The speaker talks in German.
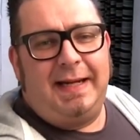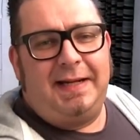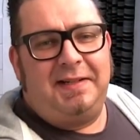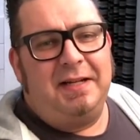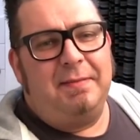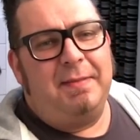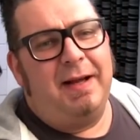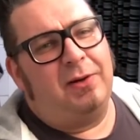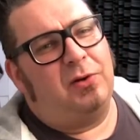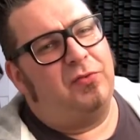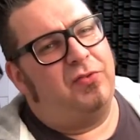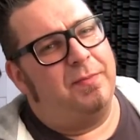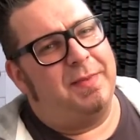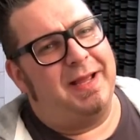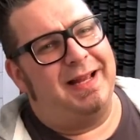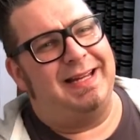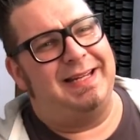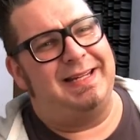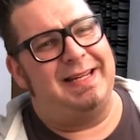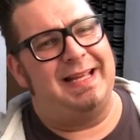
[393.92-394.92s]
Tag, der Marco vom
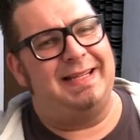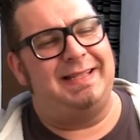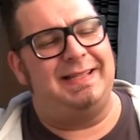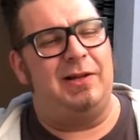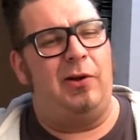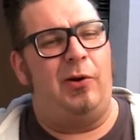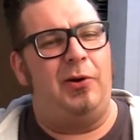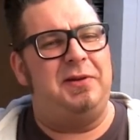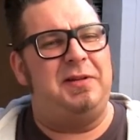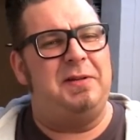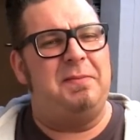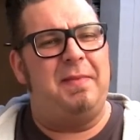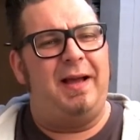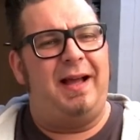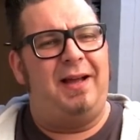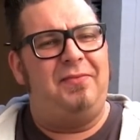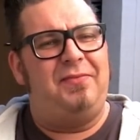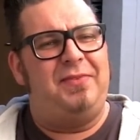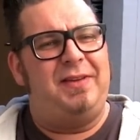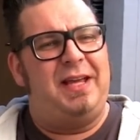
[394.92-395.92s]
Ehrlichen Essen. Heute
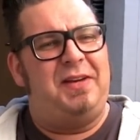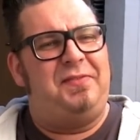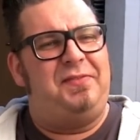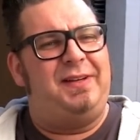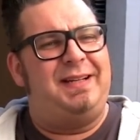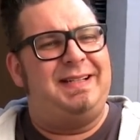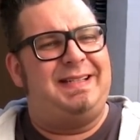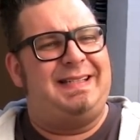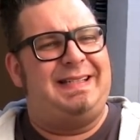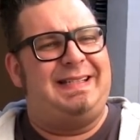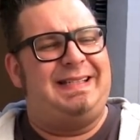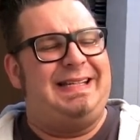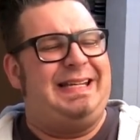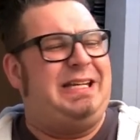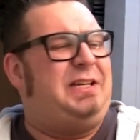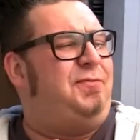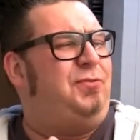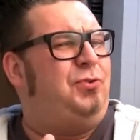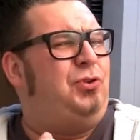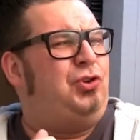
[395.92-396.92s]
machen wir etwas,
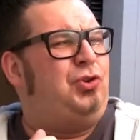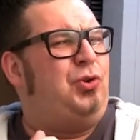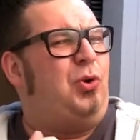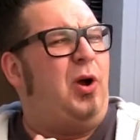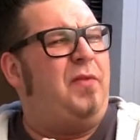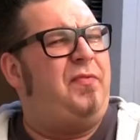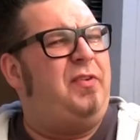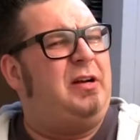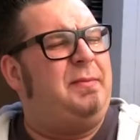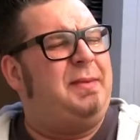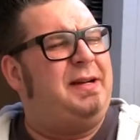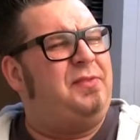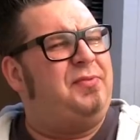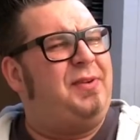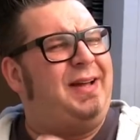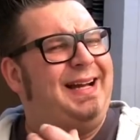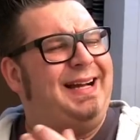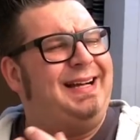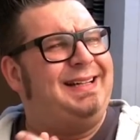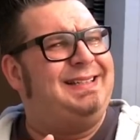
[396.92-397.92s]
ich wurde schon häufiger mal
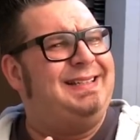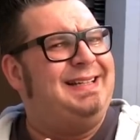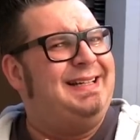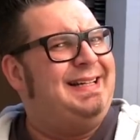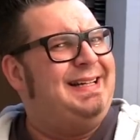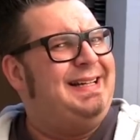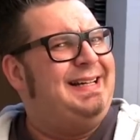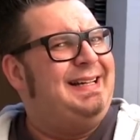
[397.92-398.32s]
gefragt.